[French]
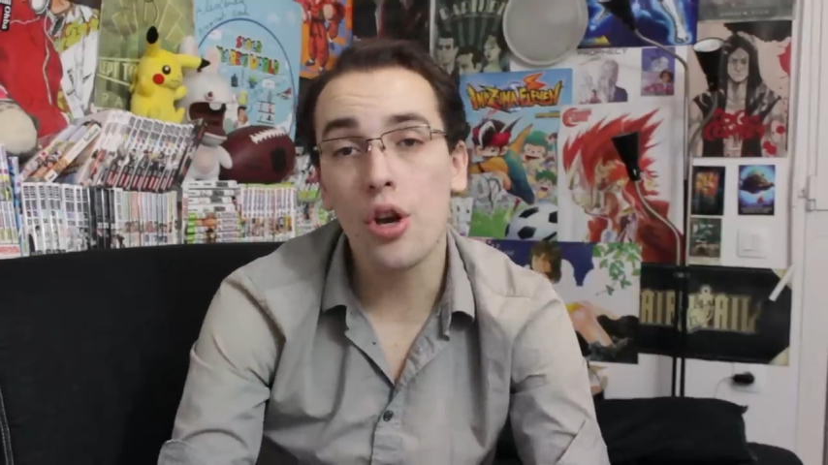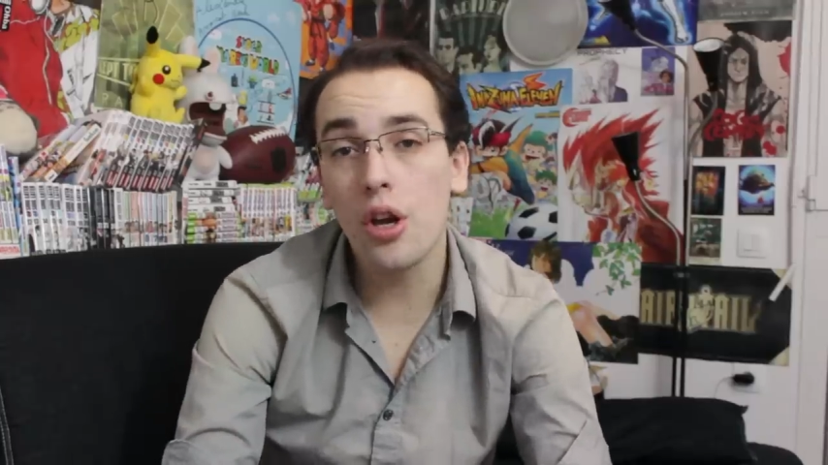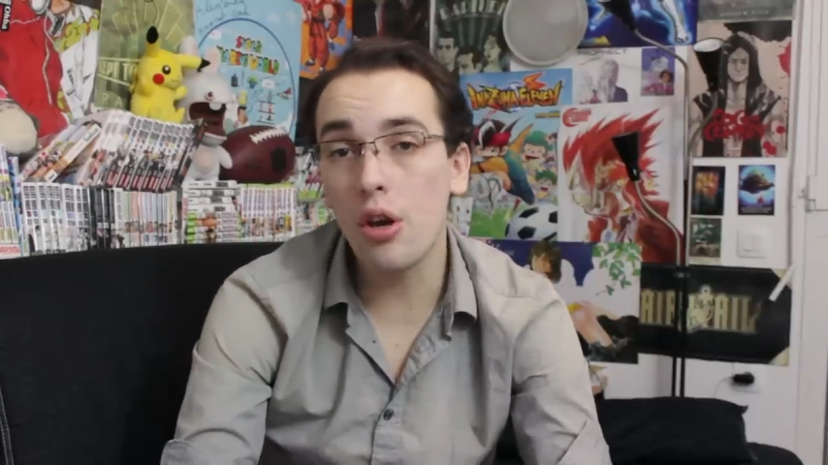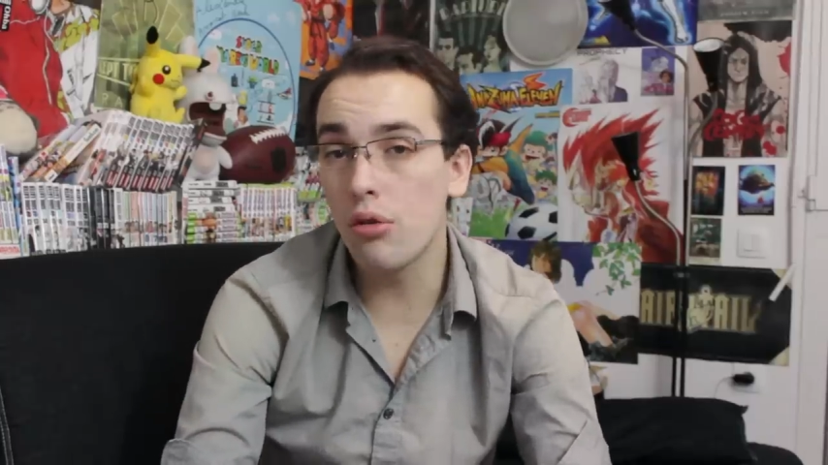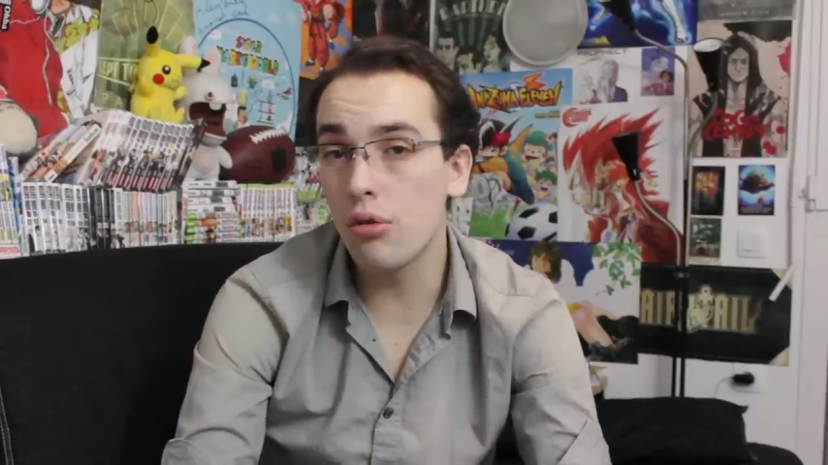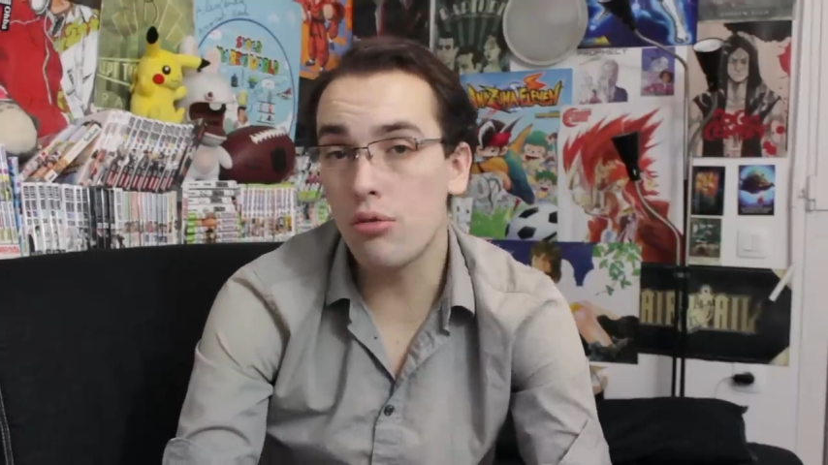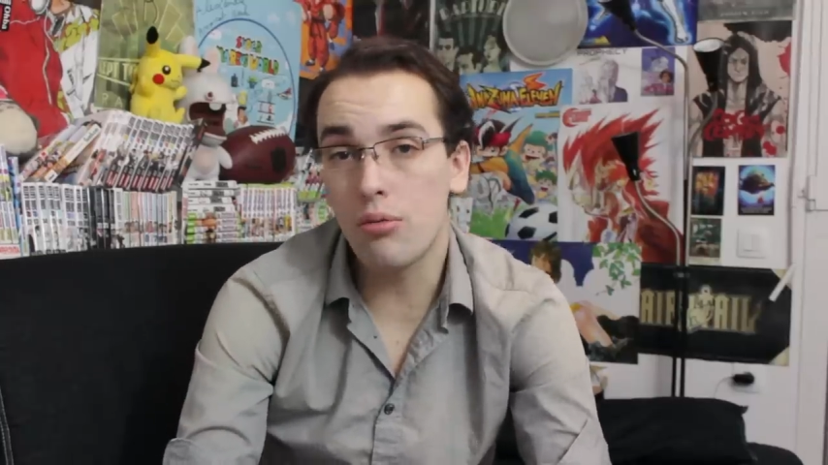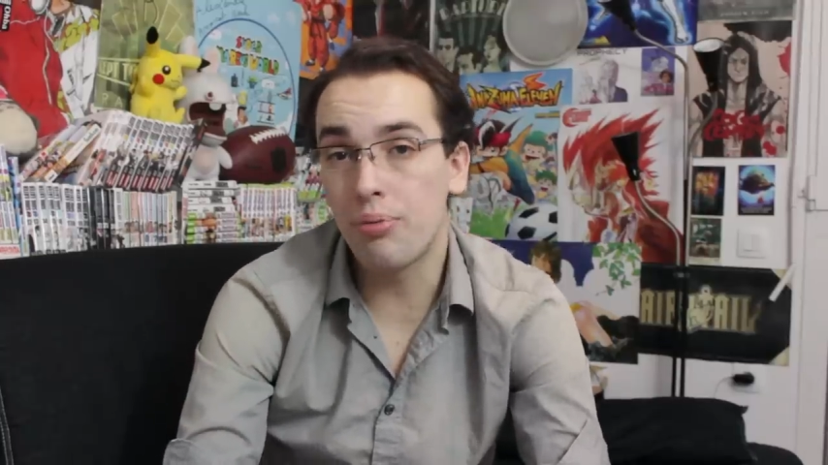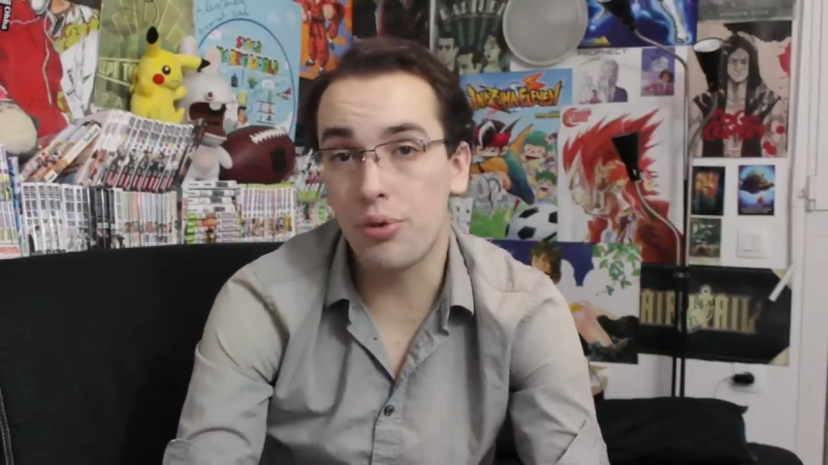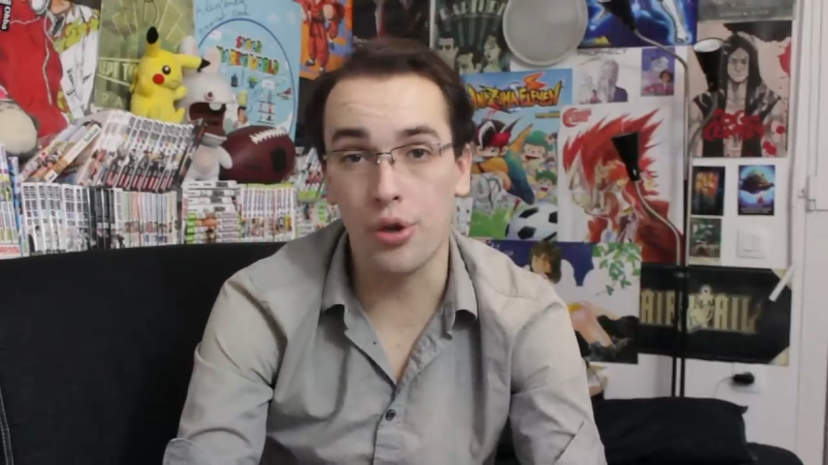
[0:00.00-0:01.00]
et euh,
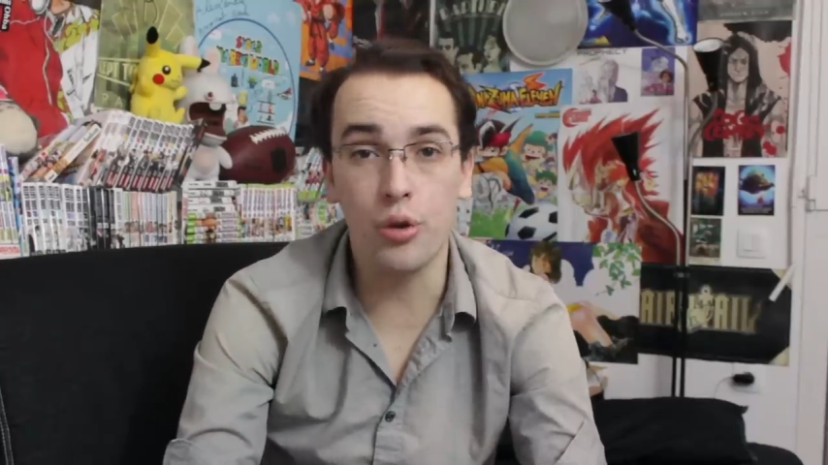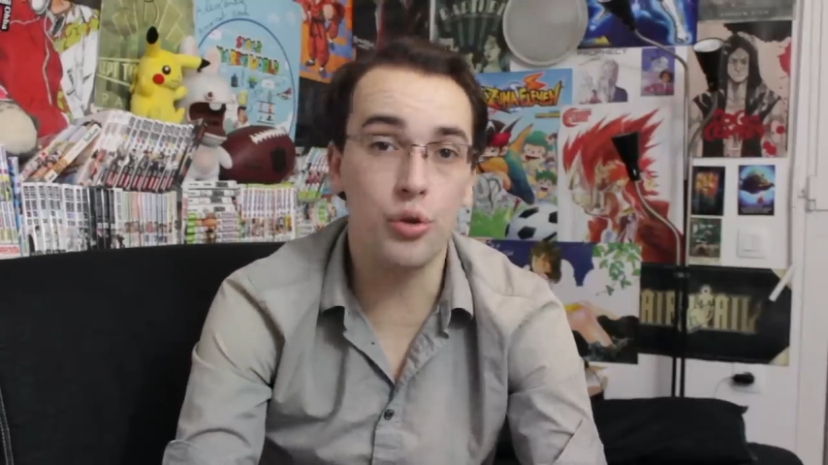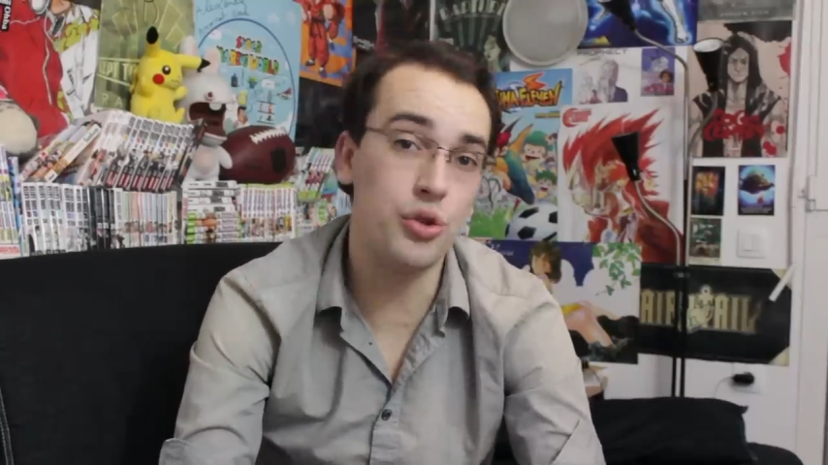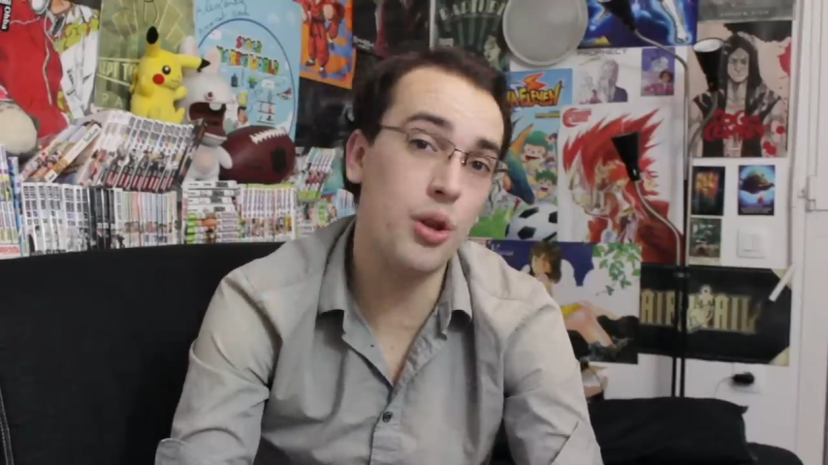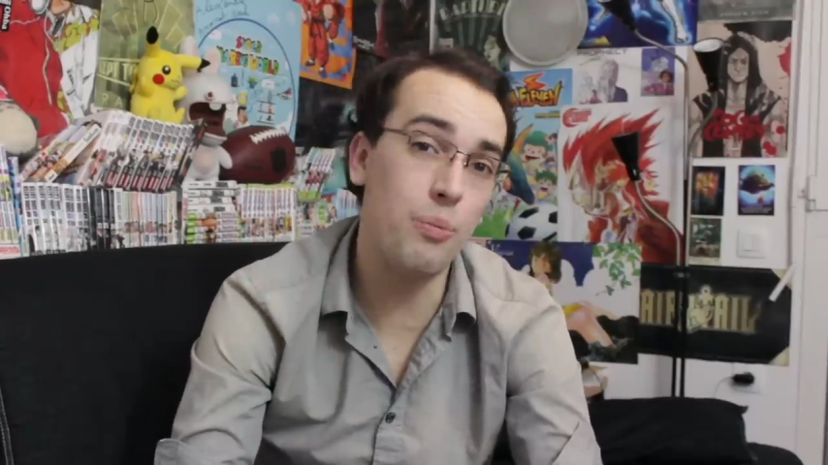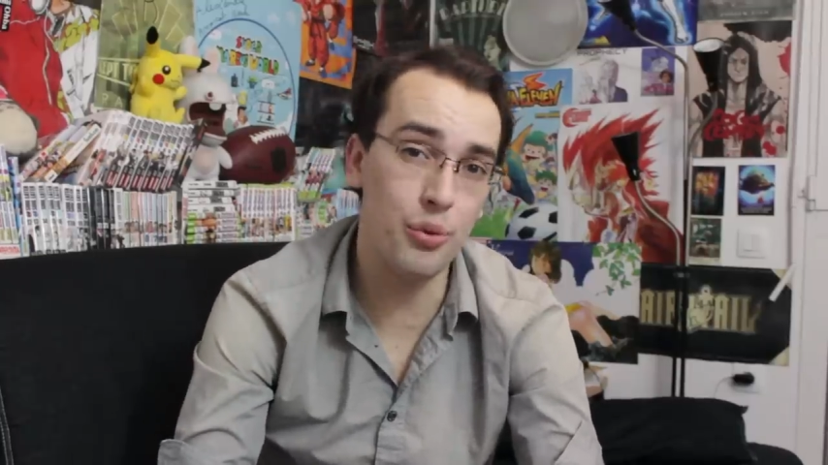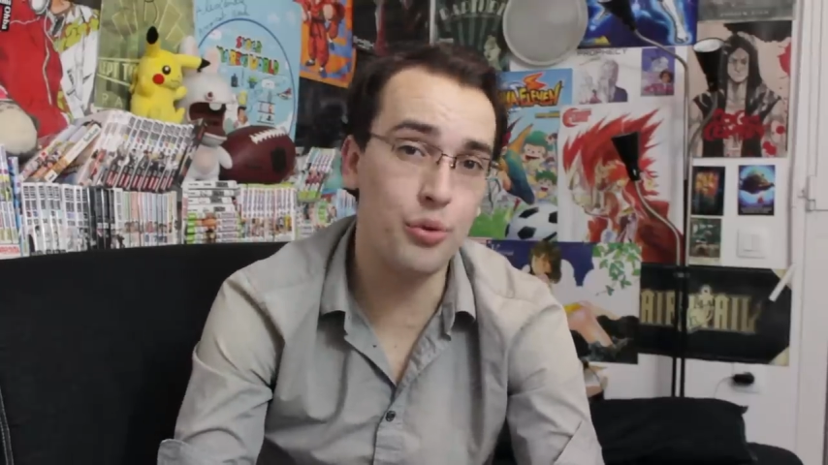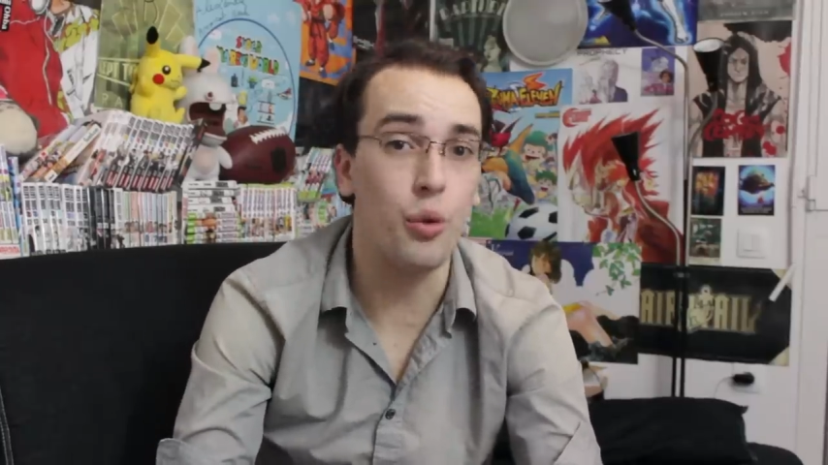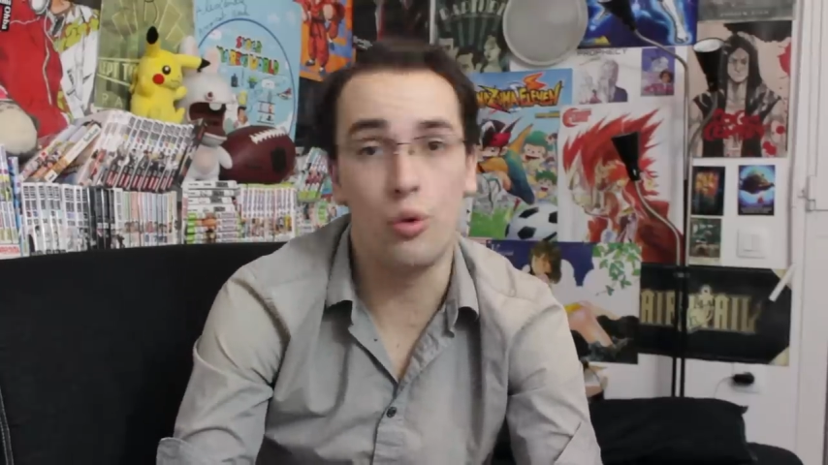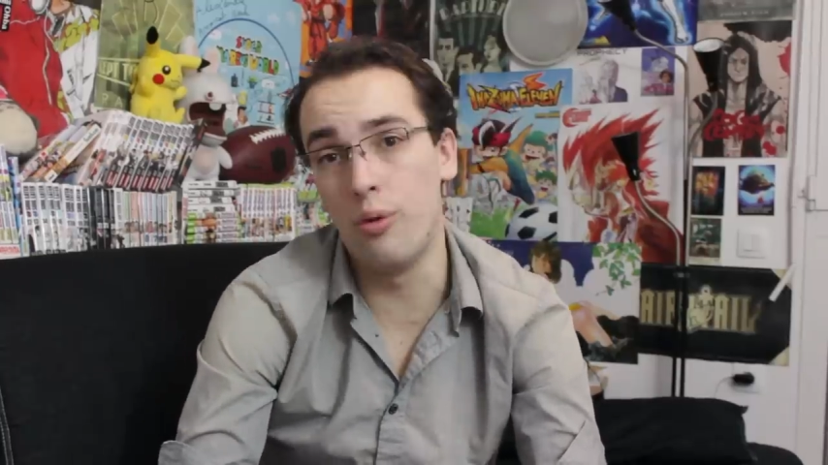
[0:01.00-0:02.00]
on peut dire que c'est
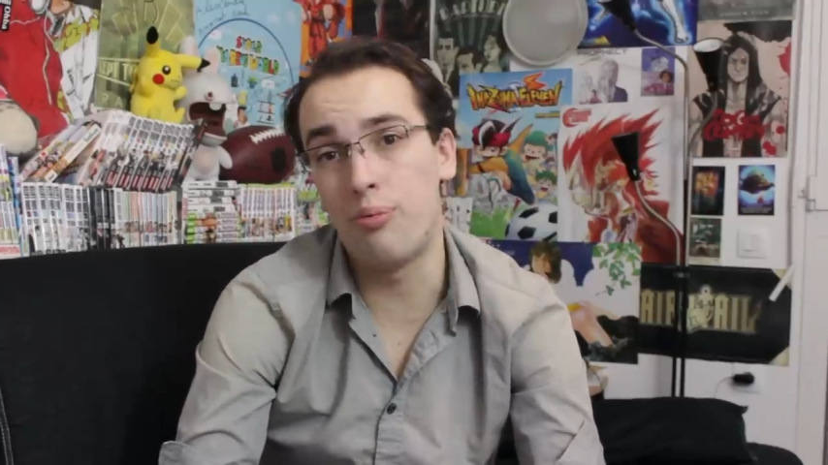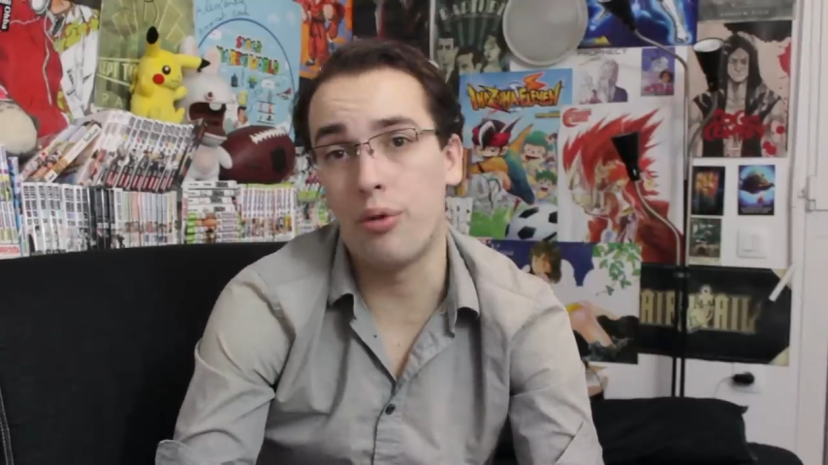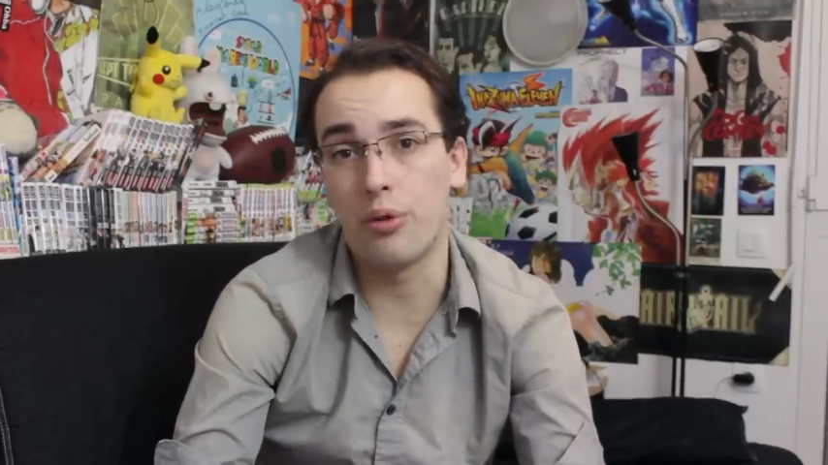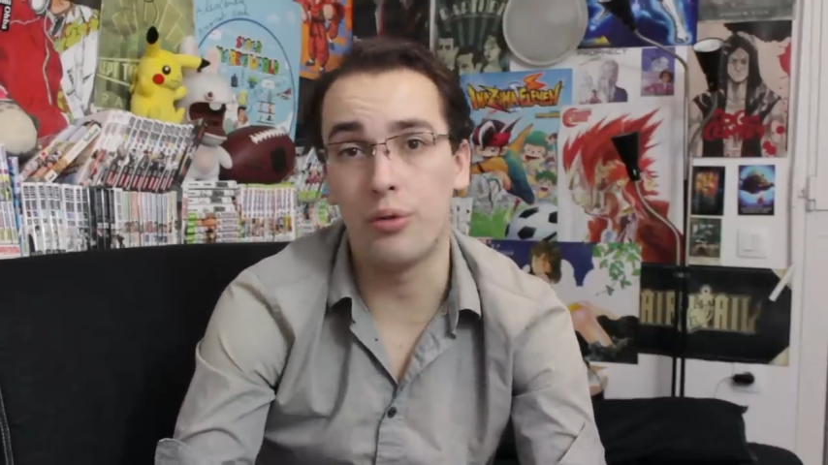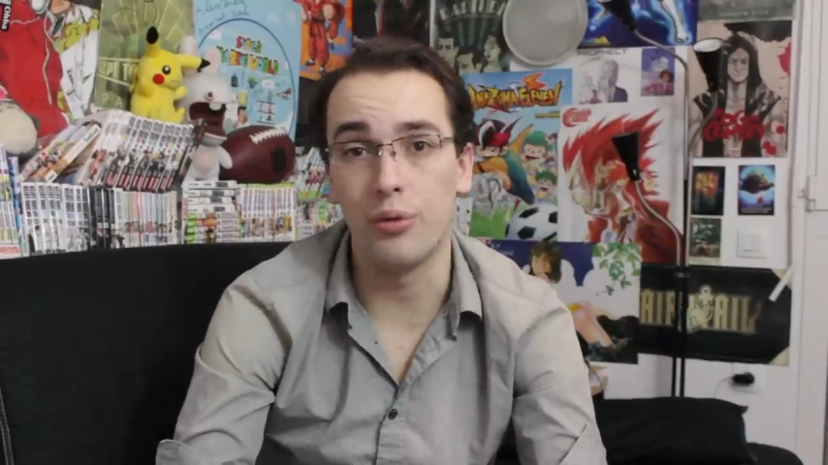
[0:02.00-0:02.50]
plutôt cool pour le